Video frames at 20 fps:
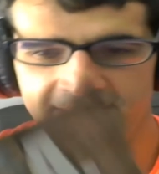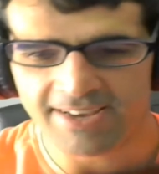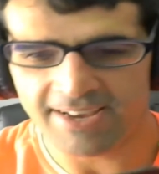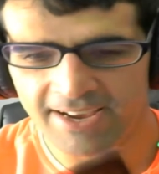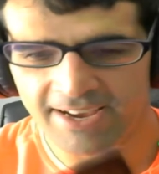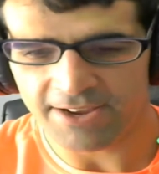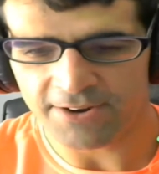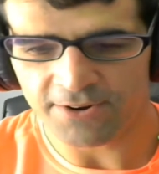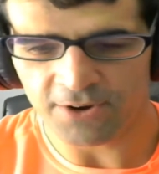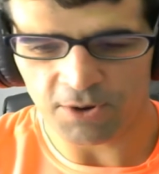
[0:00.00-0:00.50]

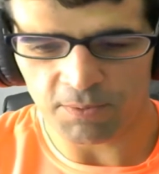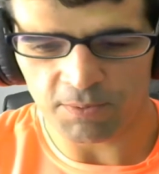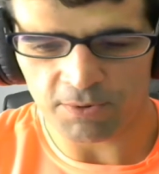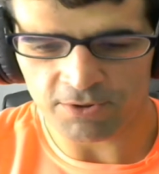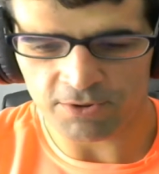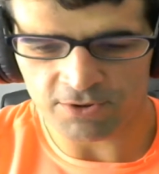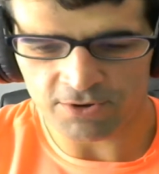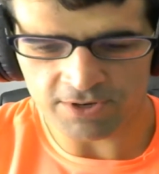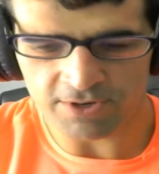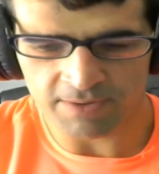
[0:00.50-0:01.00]
No como en
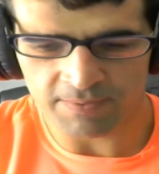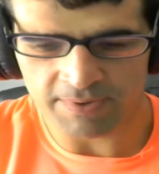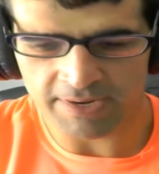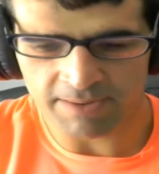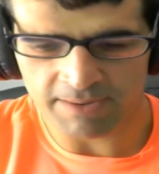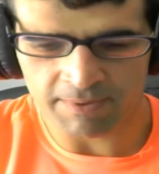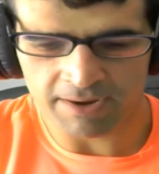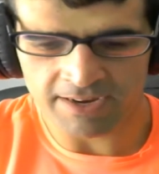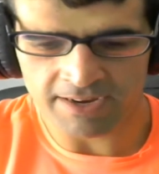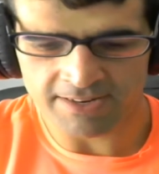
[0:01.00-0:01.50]
otros que
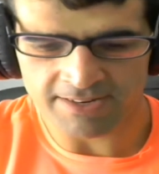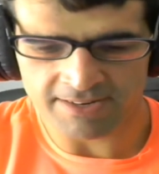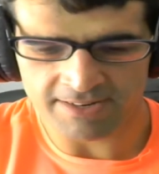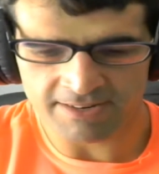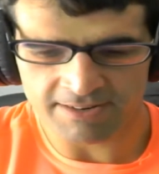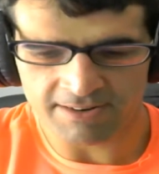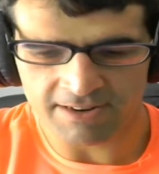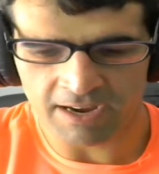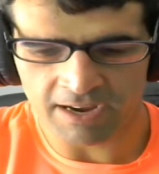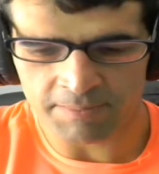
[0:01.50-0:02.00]
venía
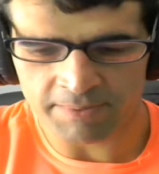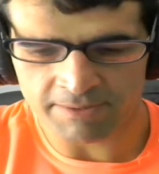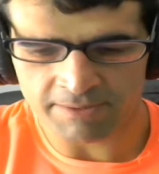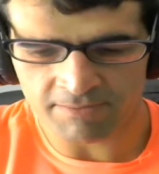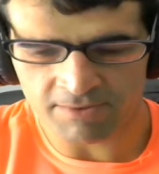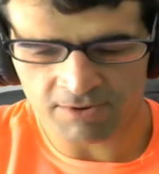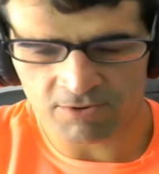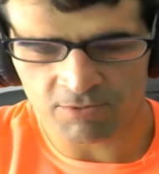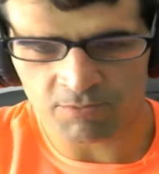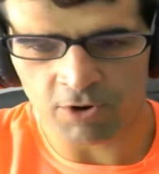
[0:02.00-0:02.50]
más,
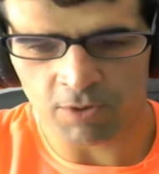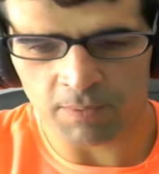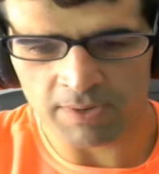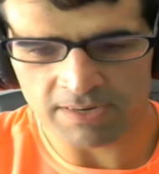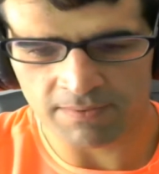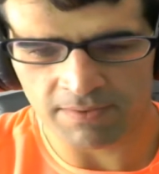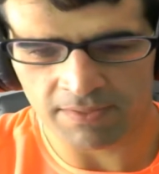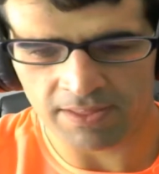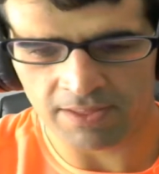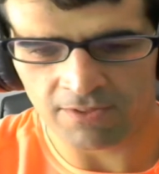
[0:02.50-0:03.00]
un poco más
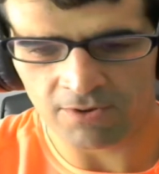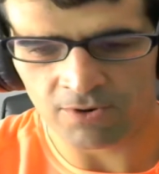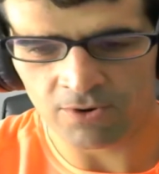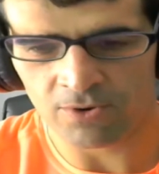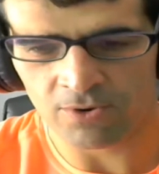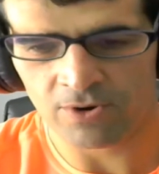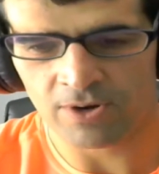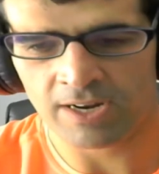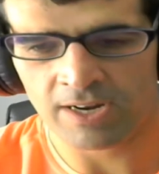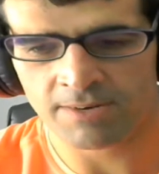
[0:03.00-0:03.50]

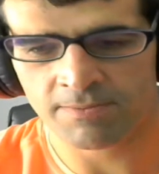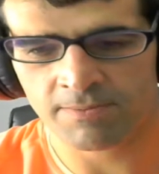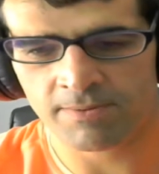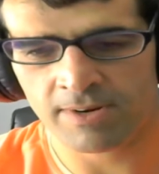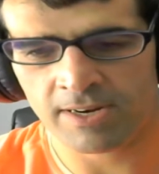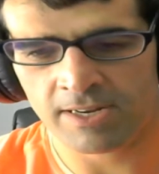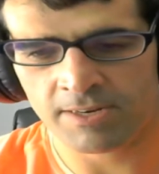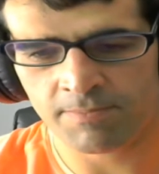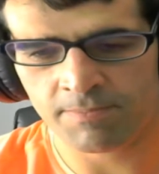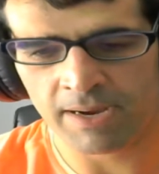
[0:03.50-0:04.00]
avanzado las,
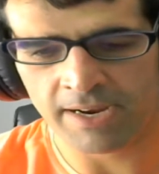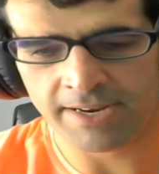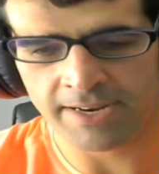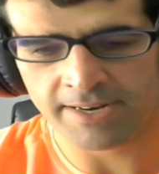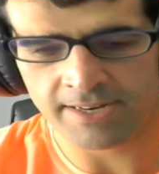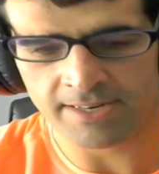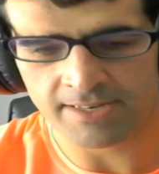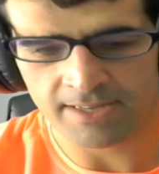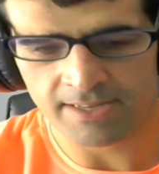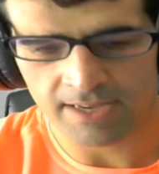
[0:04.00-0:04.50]

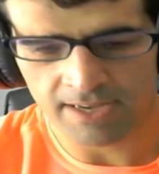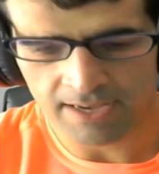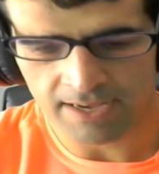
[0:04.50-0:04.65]
páginas.